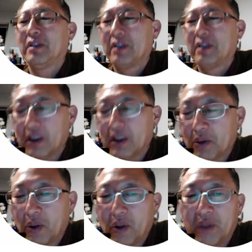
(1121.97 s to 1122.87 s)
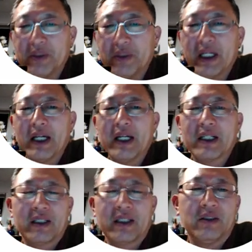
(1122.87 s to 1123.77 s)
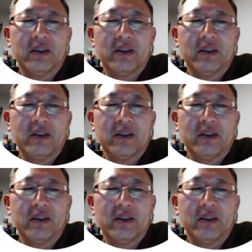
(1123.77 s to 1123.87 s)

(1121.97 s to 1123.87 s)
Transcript: 결코 없다라는 거죠.